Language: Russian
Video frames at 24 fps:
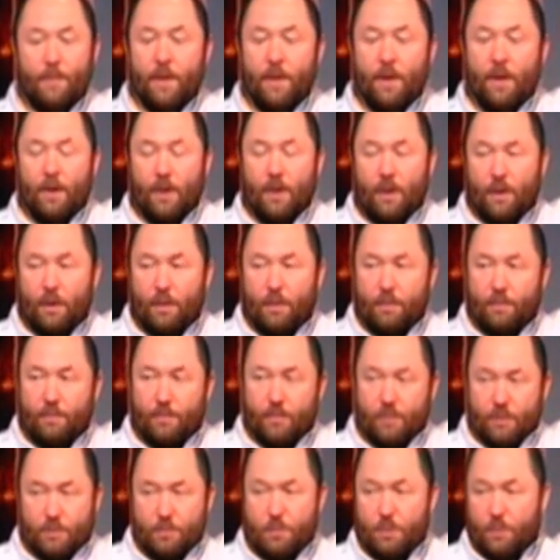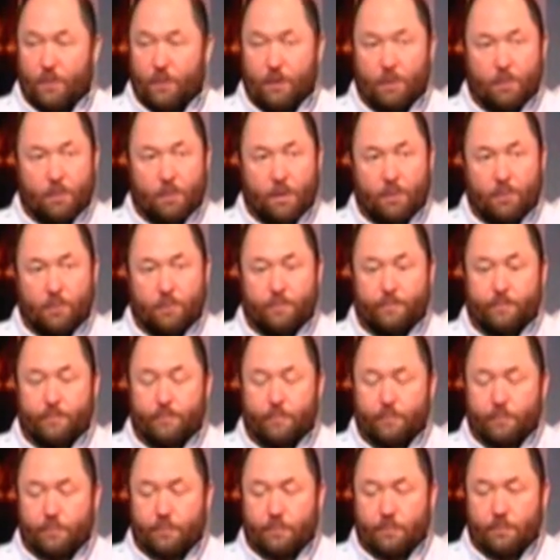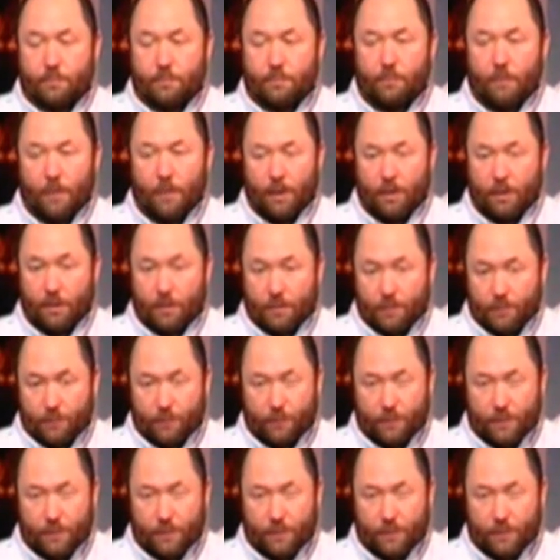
uh а, особенно в этом году. Это